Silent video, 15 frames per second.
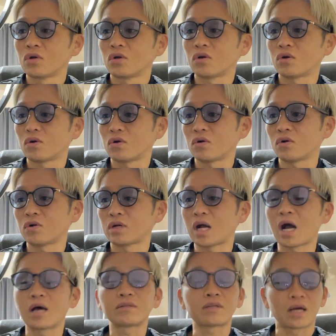お
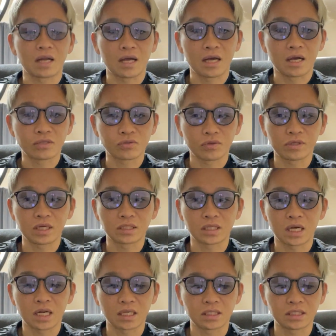があるから、そういう感じ
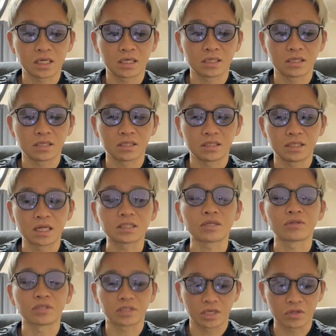の話に,、えー、になっちゃ
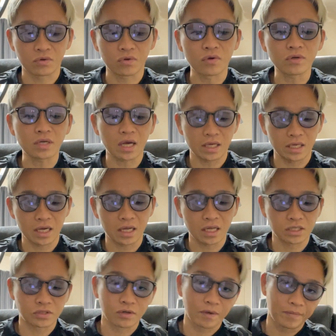うんですけど、今回
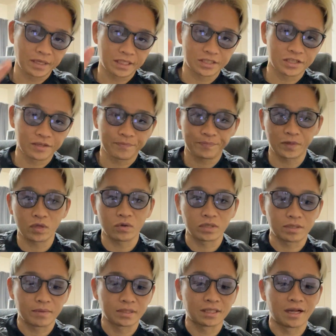話すのは3つ用意
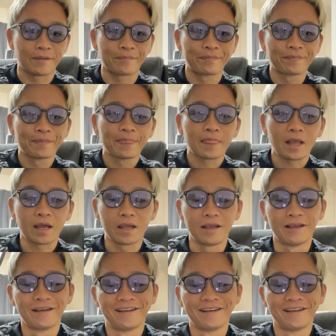しました。はい。